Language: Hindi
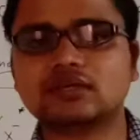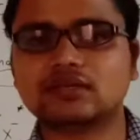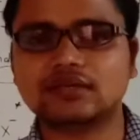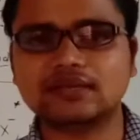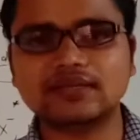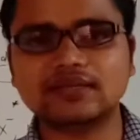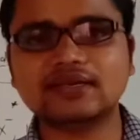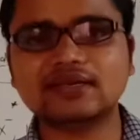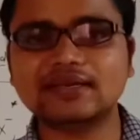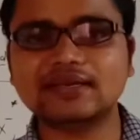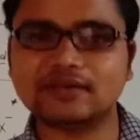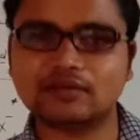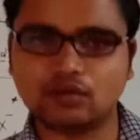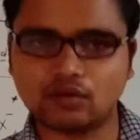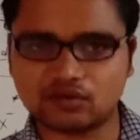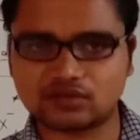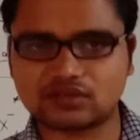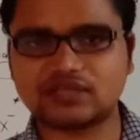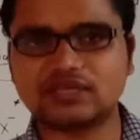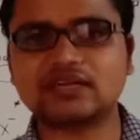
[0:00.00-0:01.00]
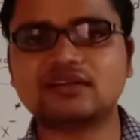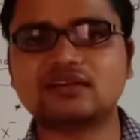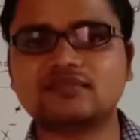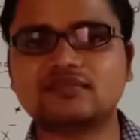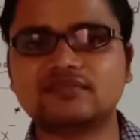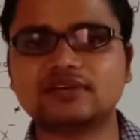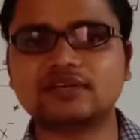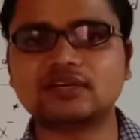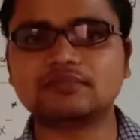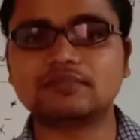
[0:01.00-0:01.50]
क्लियर है और ट्रेडल
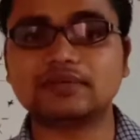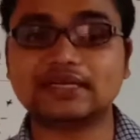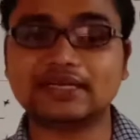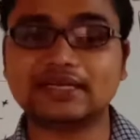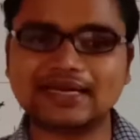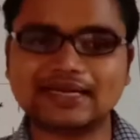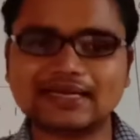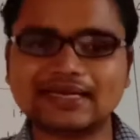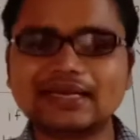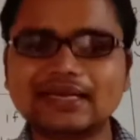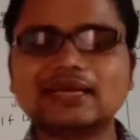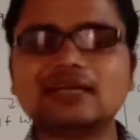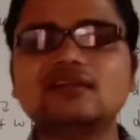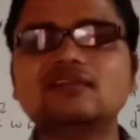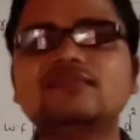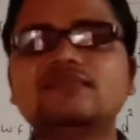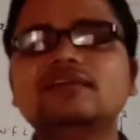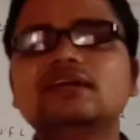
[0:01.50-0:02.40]
फील्ड में टेट्राहेड्रल